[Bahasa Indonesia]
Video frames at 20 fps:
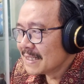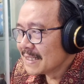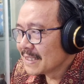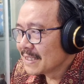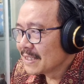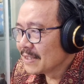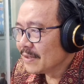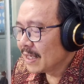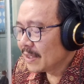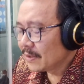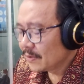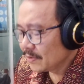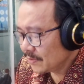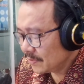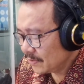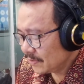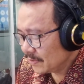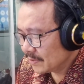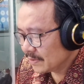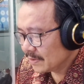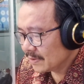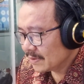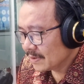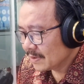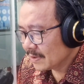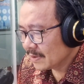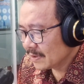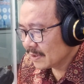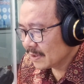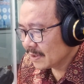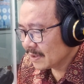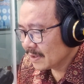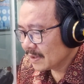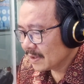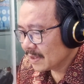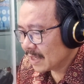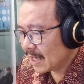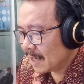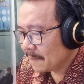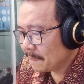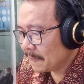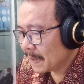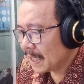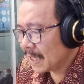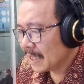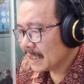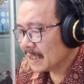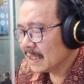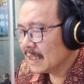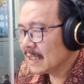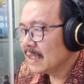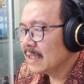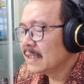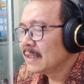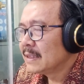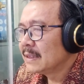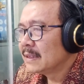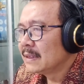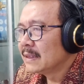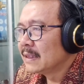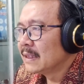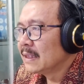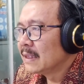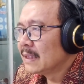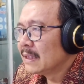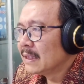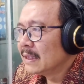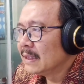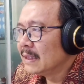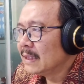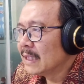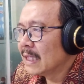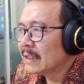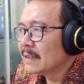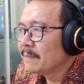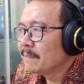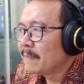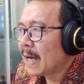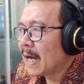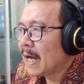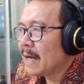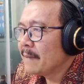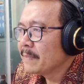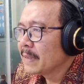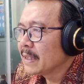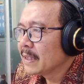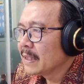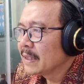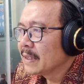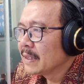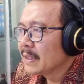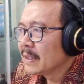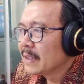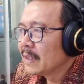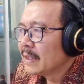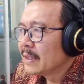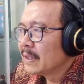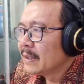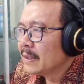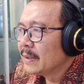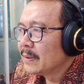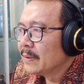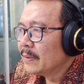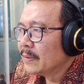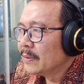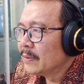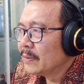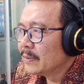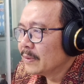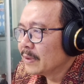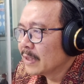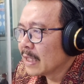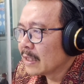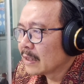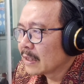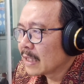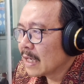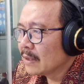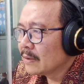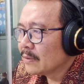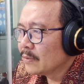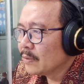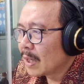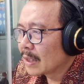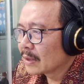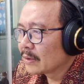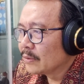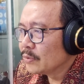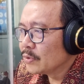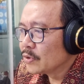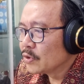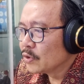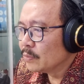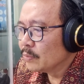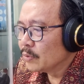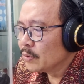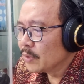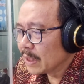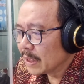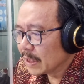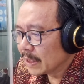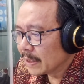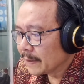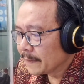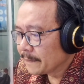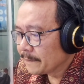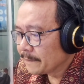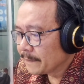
Sudah itu eh, apalagi yang dipahami tentang waktu subuh ini.